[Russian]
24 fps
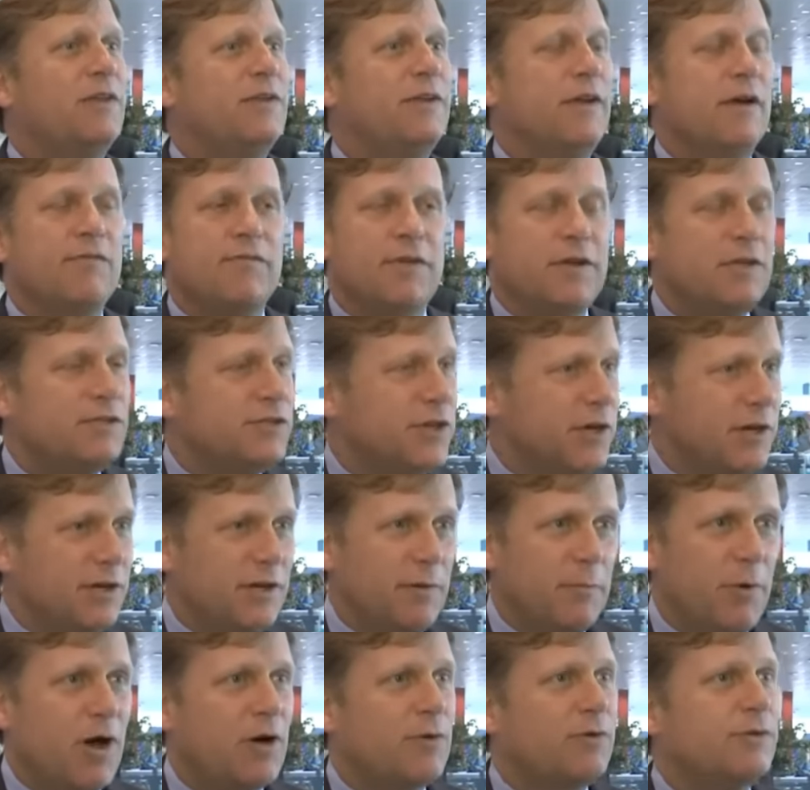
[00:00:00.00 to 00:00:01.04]
Ну, понятно, что
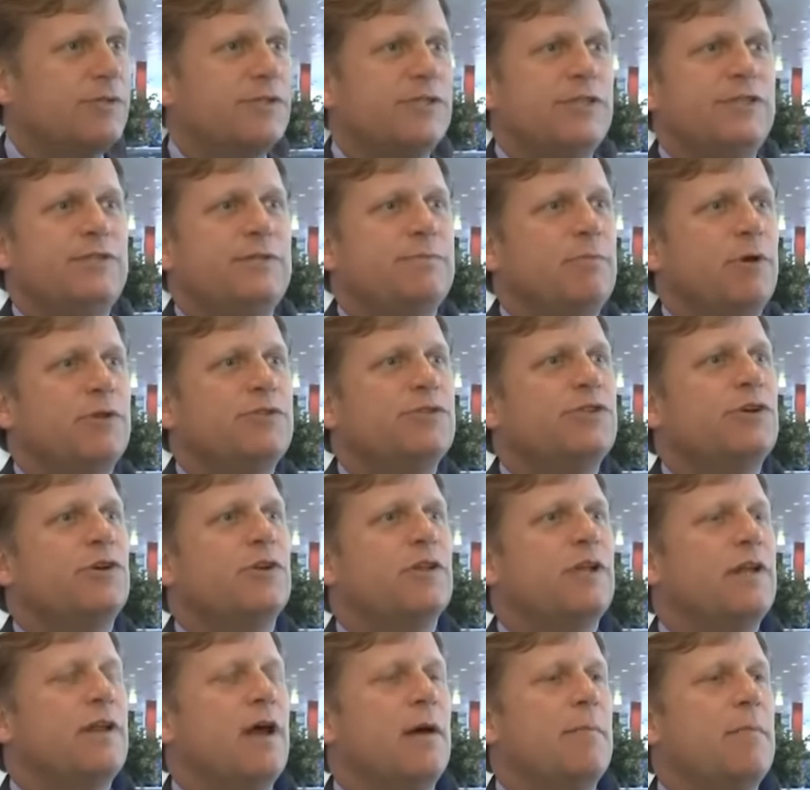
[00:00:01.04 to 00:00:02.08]
за этими благими
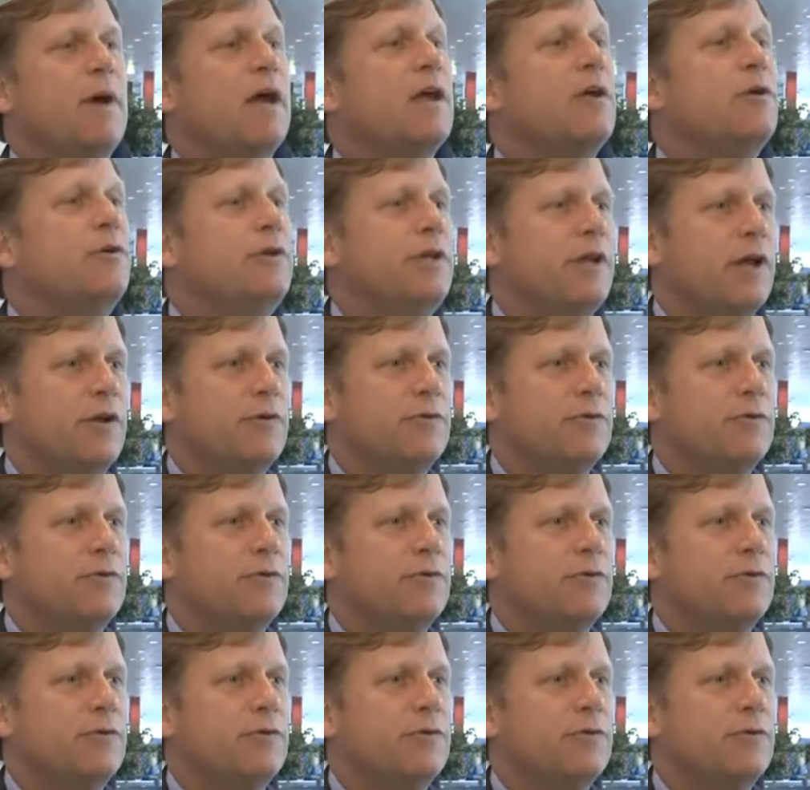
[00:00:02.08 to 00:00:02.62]
пожеланиями